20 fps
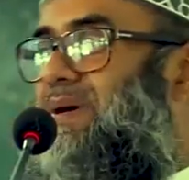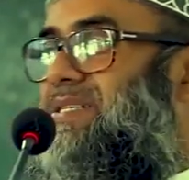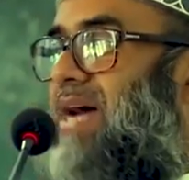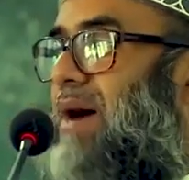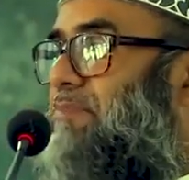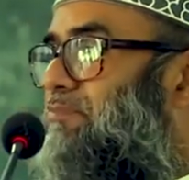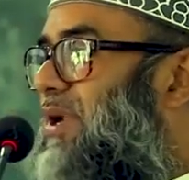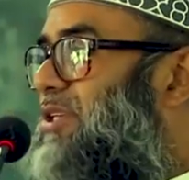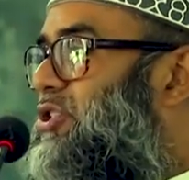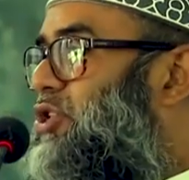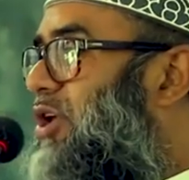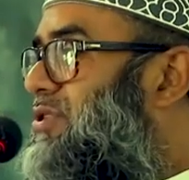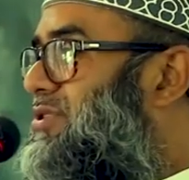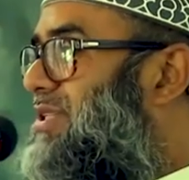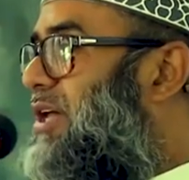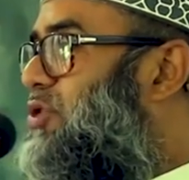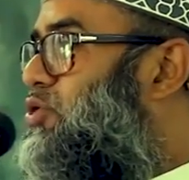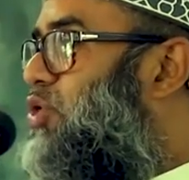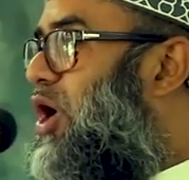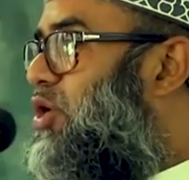নামাজে আপনার
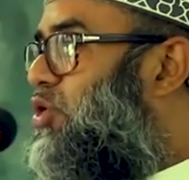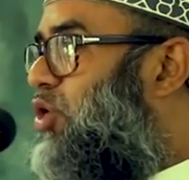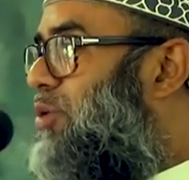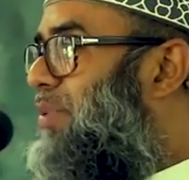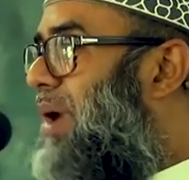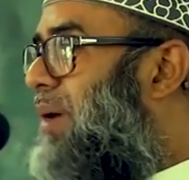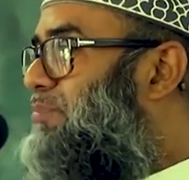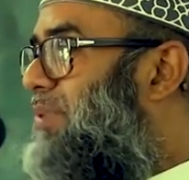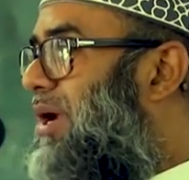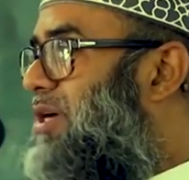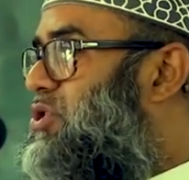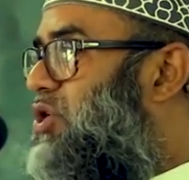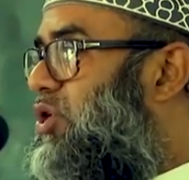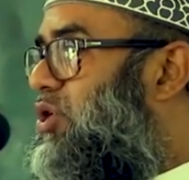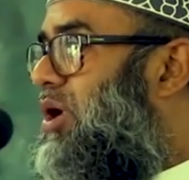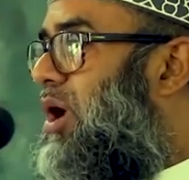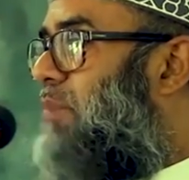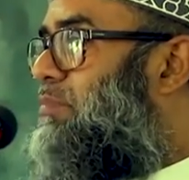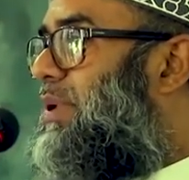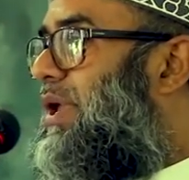সন্তান দোয়া করবে আপনার
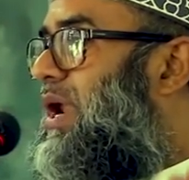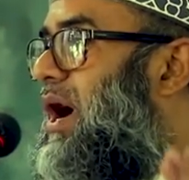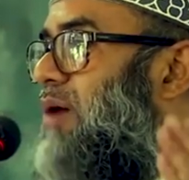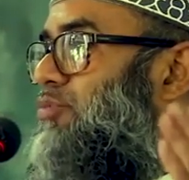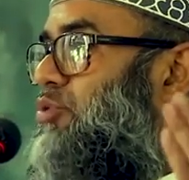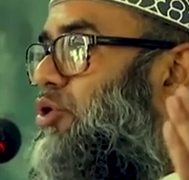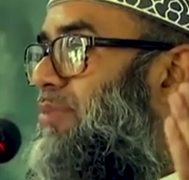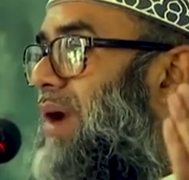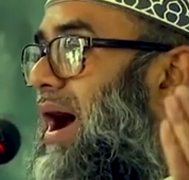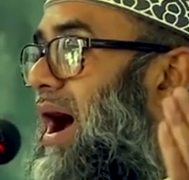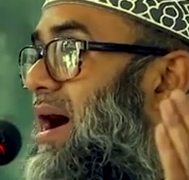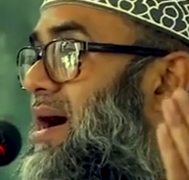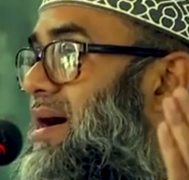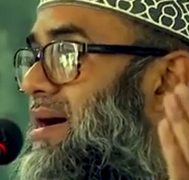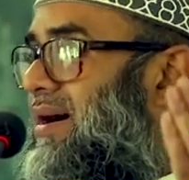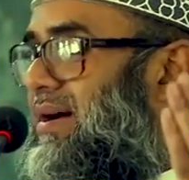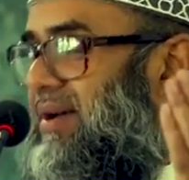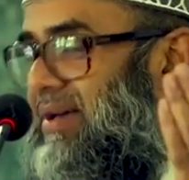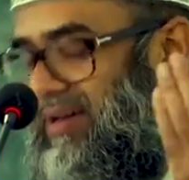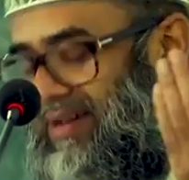জন্য রব্বের হামহুমা
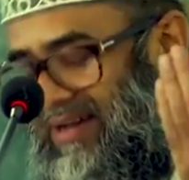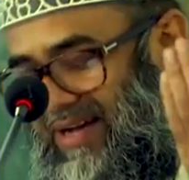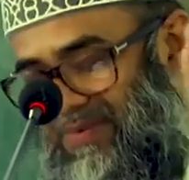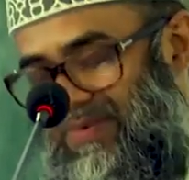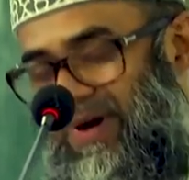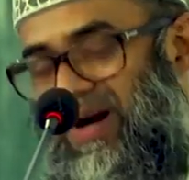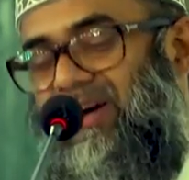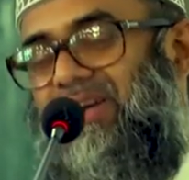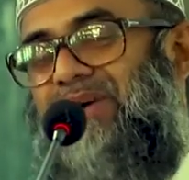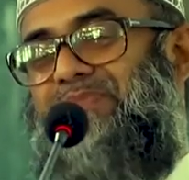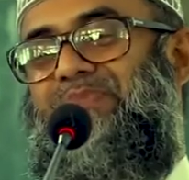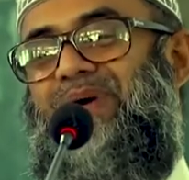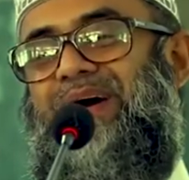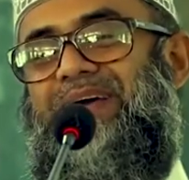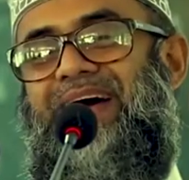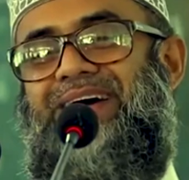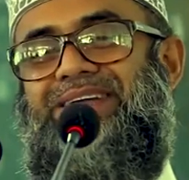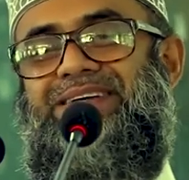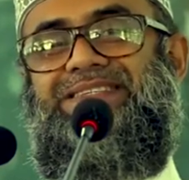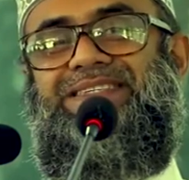কামা
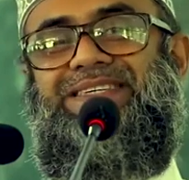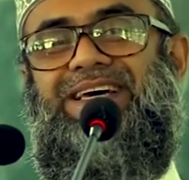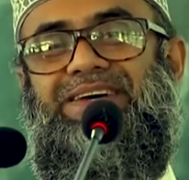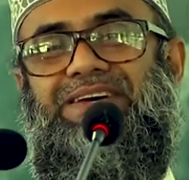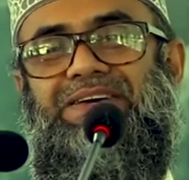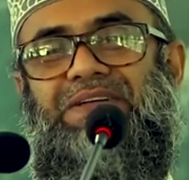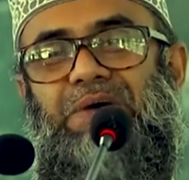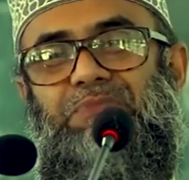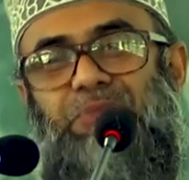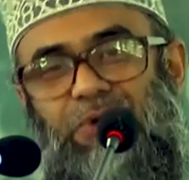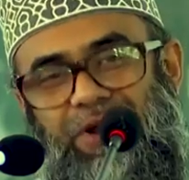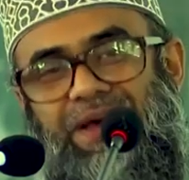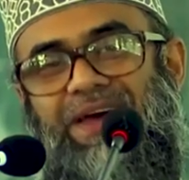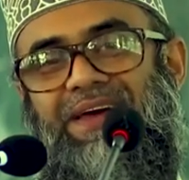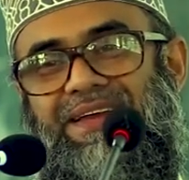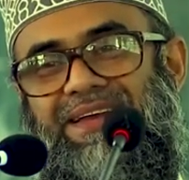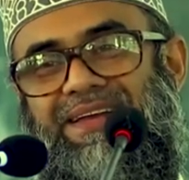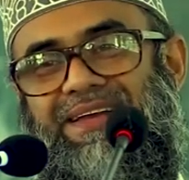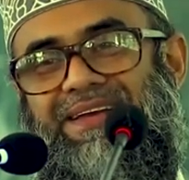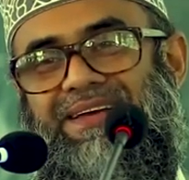রব্বায়ানি সাগিরা
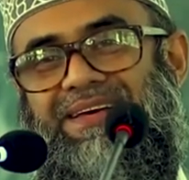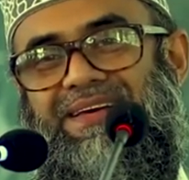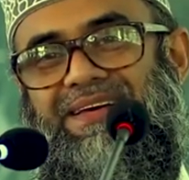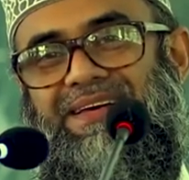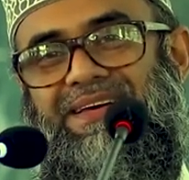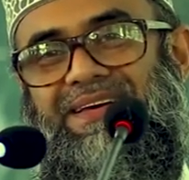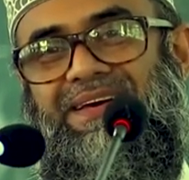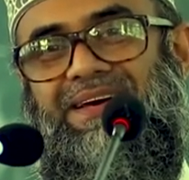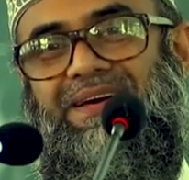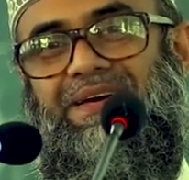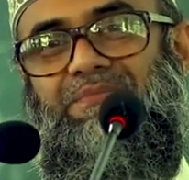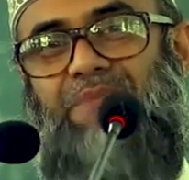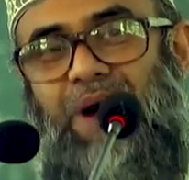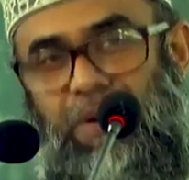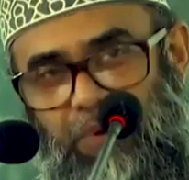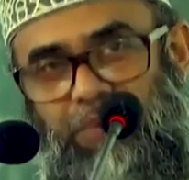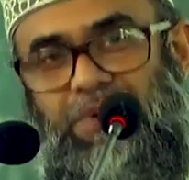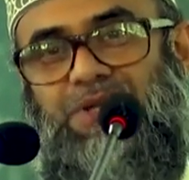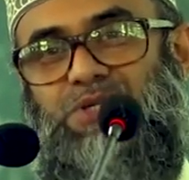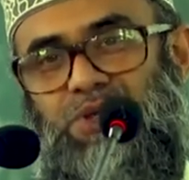পড়েন মা
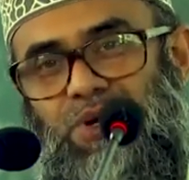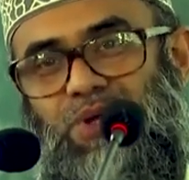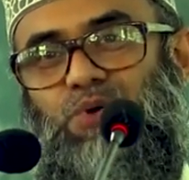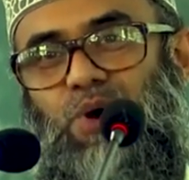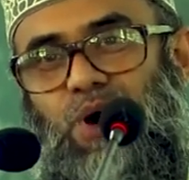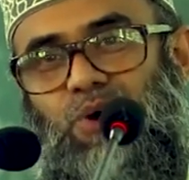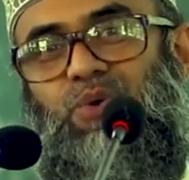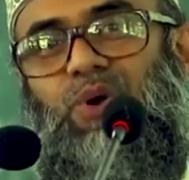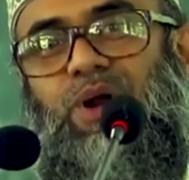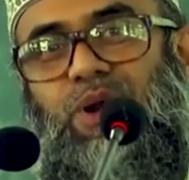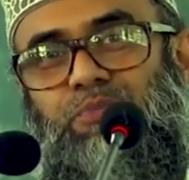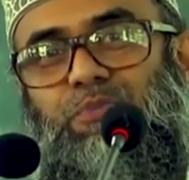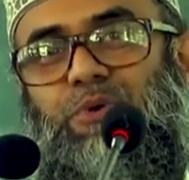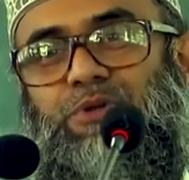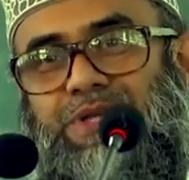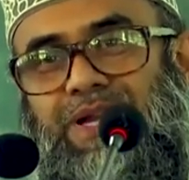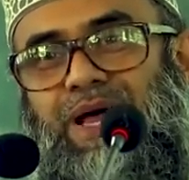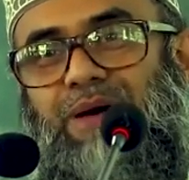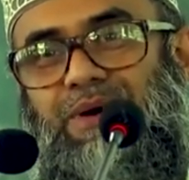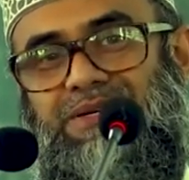বাবার জন্য দোয়া করেন
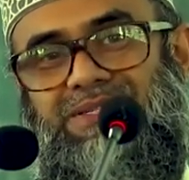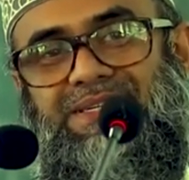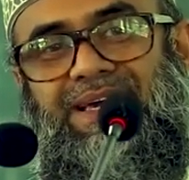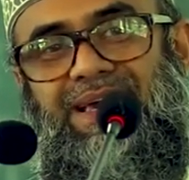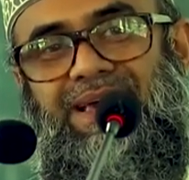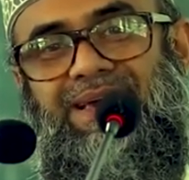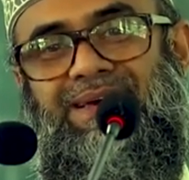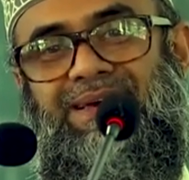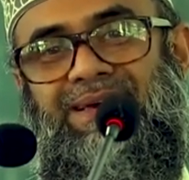প্রতি নামাজে